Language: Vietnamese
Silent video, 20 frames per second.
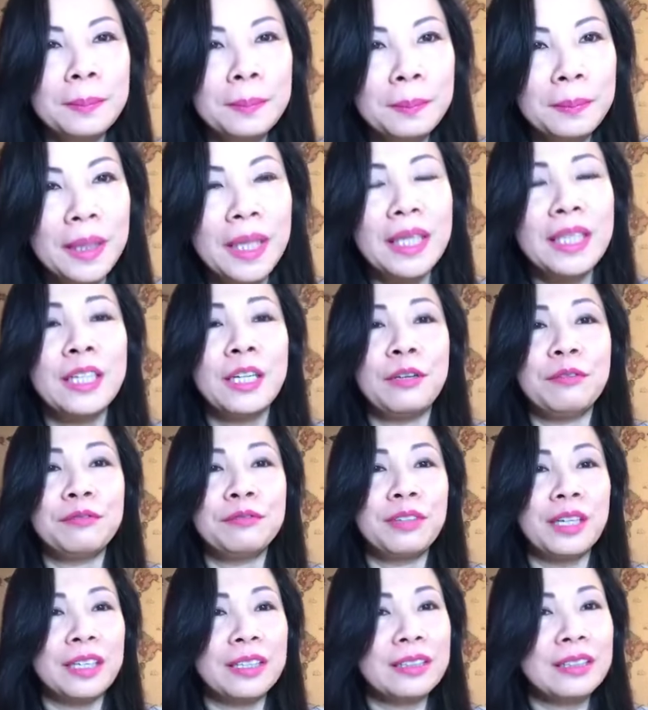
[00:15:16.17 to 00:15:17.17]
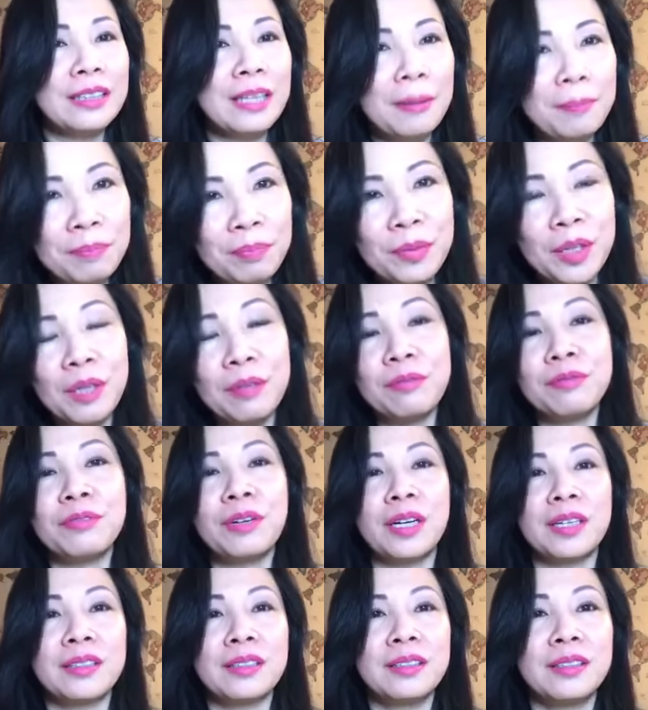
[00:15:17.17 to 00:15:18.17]
miệng niệm phật tâm niệm
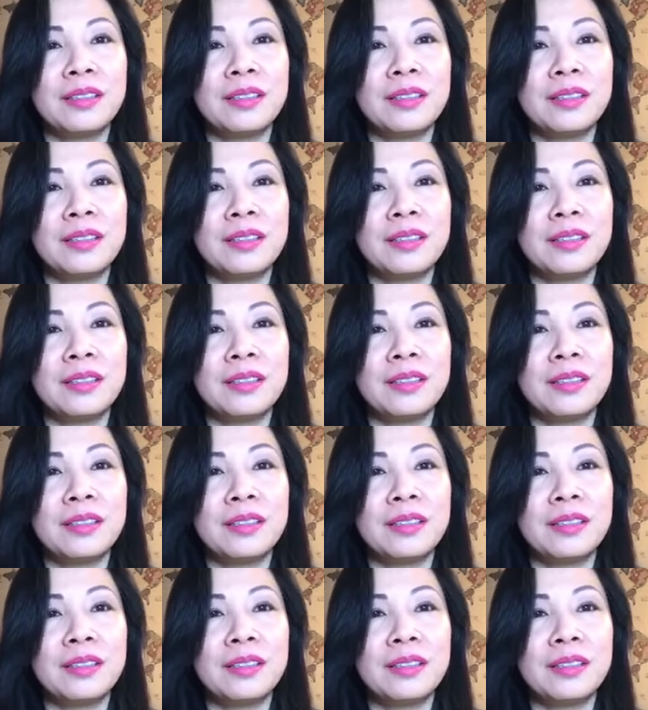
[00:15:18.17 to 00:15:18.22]
phật